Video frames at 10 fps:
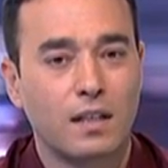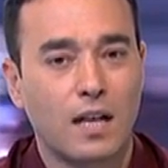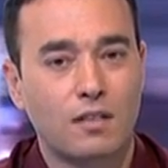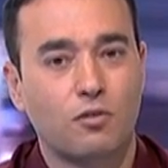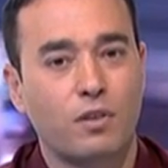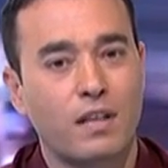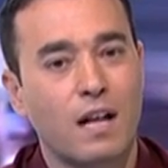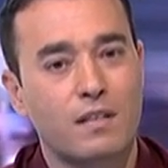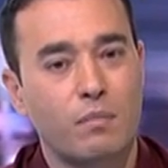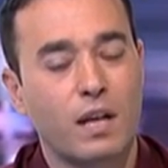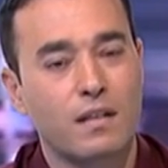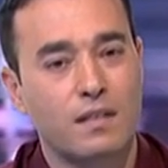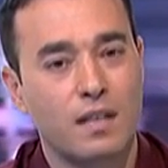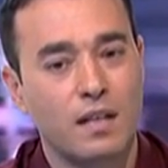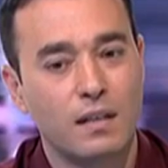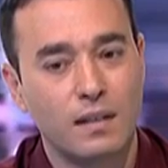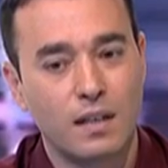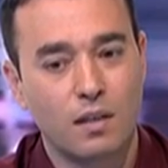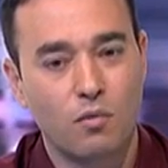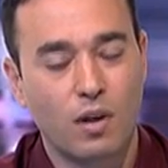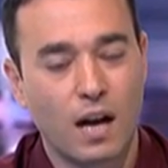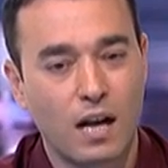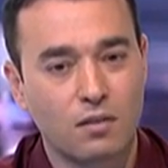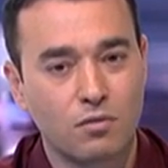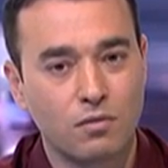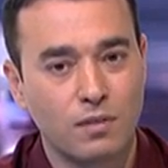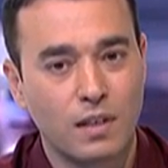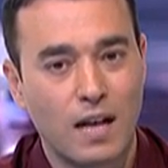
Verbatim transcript: As autoridades de Brasília, no caso,